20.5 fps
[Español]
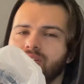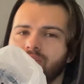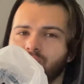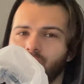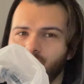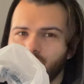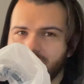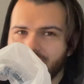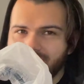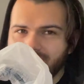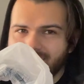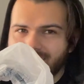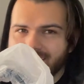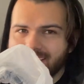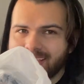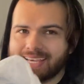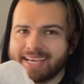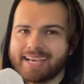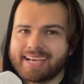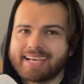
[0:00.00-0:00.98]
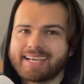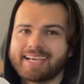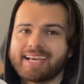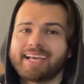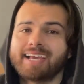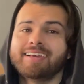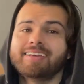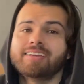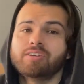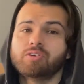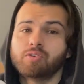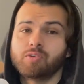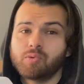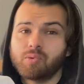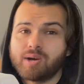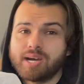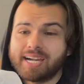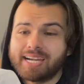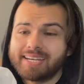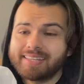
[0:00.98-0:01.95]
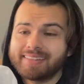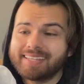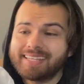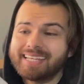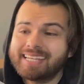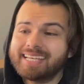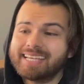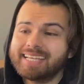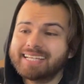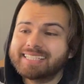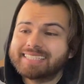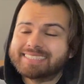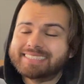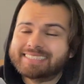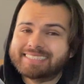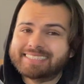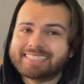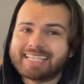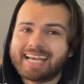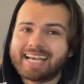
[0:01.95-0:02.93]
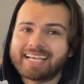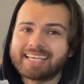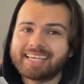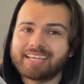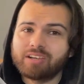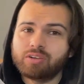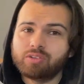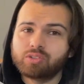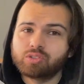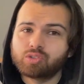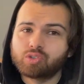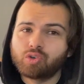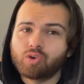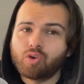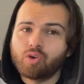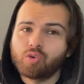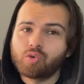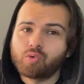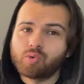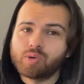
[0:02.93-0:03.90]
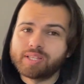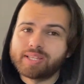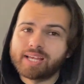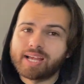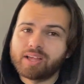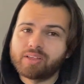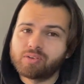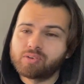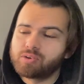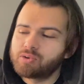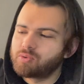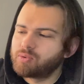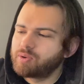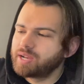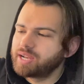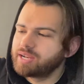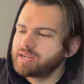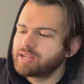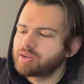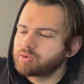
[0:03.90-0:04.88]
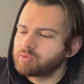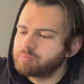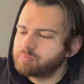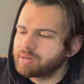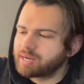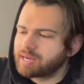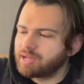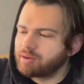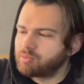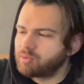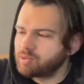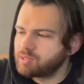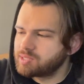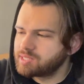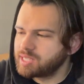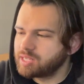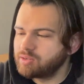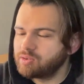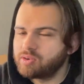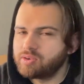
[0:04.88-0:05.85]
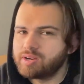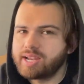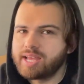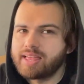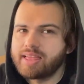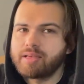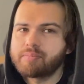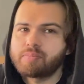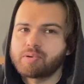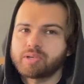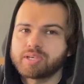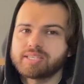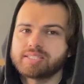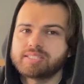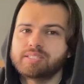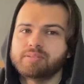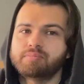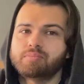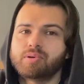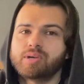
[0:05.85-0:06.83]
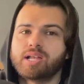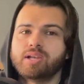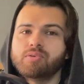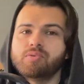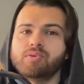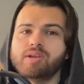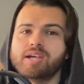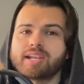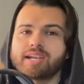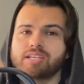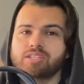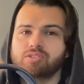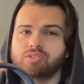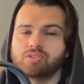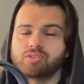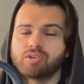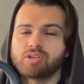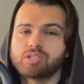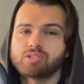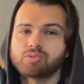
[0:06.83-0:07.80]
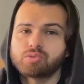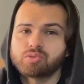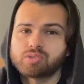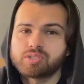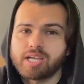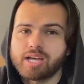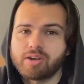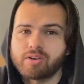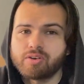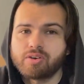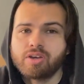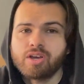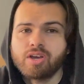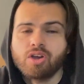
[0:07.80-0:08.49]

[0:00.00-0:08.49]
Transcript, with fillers: cuiden la caja, guárdenla, sáquenlos con cuidado, no vayan a romper la bolsa, no nada, porque si por alguna razón no les gustaron